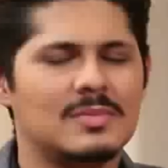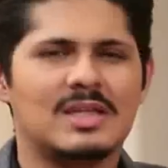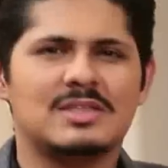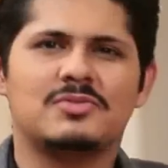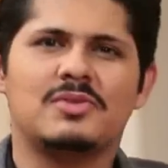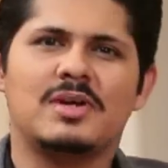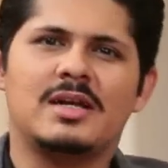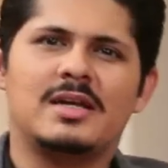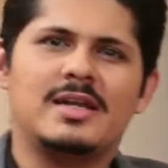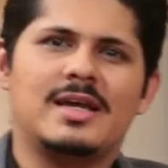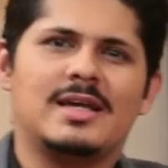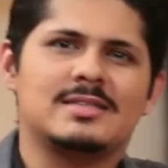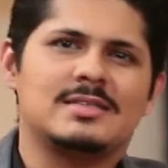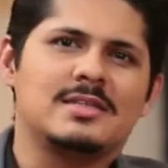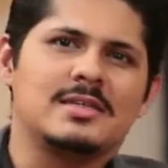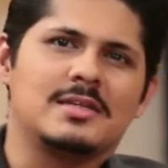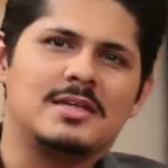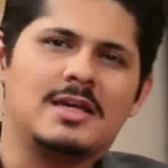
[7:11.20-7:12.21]
दैट्स
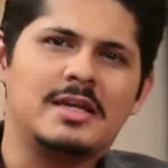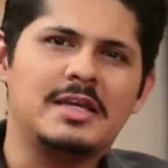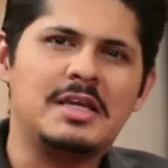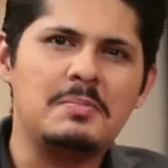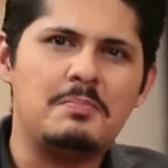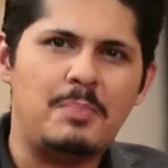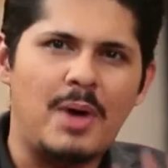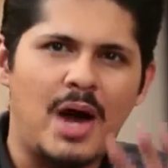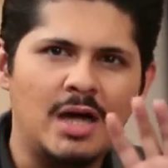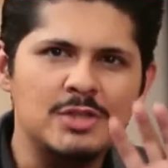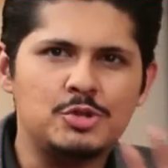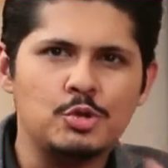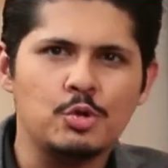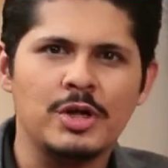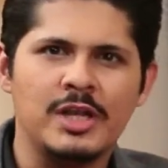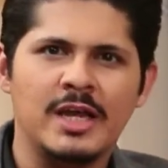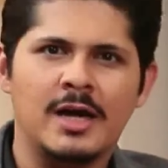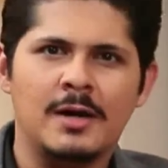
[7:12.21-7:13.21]
फैंटास्टिक यानी कि पांच
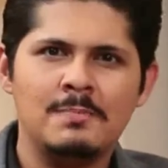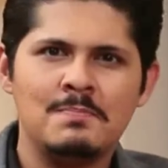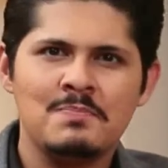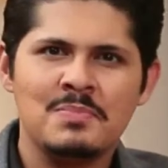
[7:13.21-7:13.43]
उंगलियां